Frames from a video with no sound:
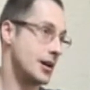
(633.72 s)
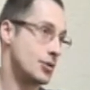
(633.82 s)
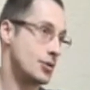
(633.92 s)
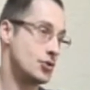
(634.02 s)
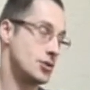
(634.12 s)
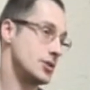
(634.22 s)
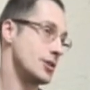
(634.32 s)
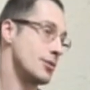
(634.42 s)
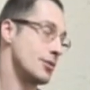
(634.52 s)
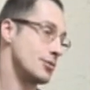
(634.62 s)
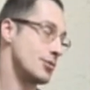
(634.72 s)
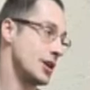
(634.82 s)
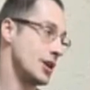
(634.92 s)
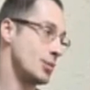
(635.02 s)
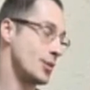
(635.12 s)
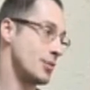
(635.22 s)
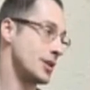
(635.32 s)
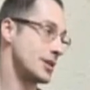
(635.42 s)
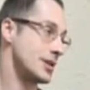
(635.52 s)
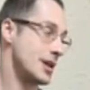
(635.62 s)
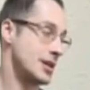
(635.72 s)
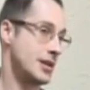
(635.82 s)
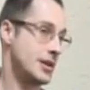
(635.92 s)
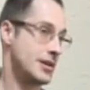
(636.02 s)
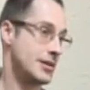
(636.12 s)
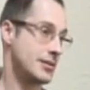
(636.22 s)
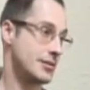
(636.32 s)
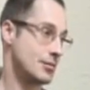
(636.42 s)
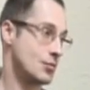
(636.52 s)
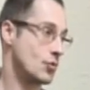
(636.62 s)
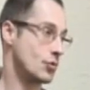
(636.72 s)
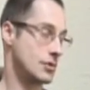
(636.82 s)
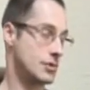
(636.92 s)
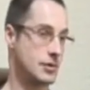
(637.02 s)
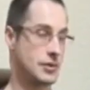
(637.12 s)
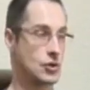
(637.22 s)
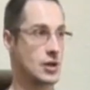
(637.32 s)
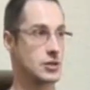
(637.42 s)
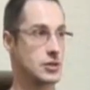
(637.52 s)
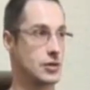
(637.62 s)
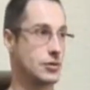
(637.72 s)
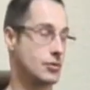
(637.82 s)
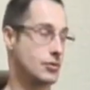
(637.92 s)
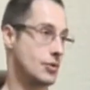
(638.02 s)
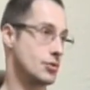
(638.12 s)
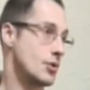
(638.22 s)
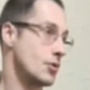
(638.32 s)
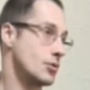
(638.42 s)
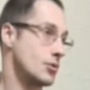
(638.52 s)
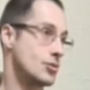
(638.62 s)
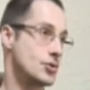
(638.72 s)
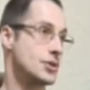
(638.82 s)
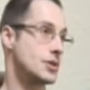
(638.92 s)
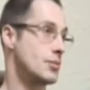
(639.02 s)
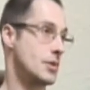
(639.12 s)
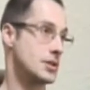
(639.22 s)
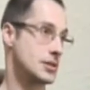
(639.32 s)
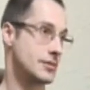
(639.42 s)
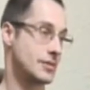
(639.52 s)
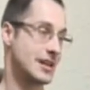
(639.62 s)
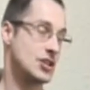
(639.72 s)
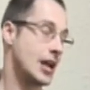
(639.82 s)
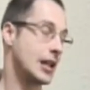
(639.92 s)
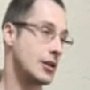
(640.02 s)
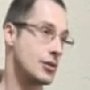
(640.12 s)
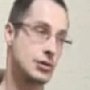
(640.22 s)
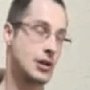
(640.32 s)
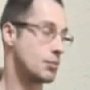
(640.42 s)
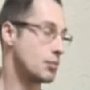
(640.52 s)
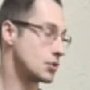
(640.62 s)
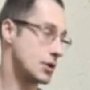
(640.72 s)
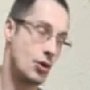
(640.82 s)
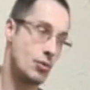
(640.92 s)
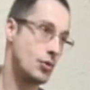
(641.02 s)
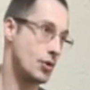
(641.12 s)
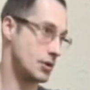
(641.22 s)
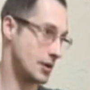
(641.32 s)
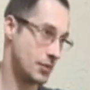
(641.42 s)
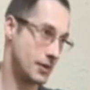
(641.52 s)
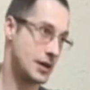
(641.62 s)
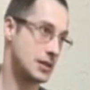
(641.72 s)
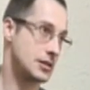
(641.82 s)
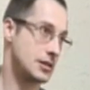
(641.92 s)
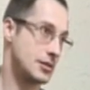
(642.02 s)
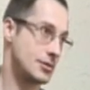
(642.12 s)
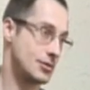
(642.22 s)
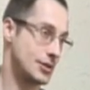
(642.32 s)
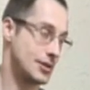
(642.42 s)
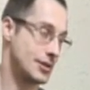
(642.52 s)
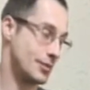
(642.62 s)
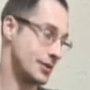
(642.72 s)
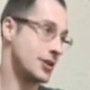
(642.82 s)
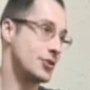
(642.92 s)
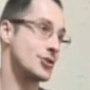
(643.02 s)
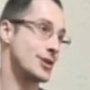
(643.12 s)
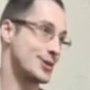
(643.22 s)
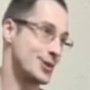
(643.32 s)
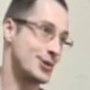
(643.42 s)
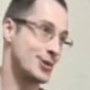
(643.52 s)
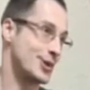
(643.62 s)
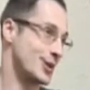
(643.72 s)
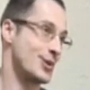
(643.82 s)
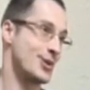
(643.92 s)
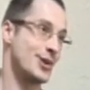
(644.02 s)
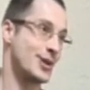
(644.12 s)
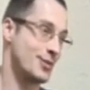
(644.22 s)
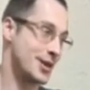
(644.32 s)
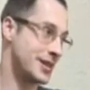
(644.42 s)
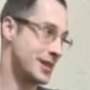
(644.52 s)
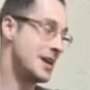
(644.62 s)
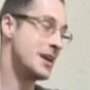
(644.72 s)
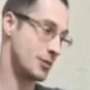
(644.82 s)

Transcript: Отечность и другие моменты, они э, могут держаться от, от 3 до 6 месяцев. Окончательный результат после любой операции, то есть это биологические законы, которые не отменял,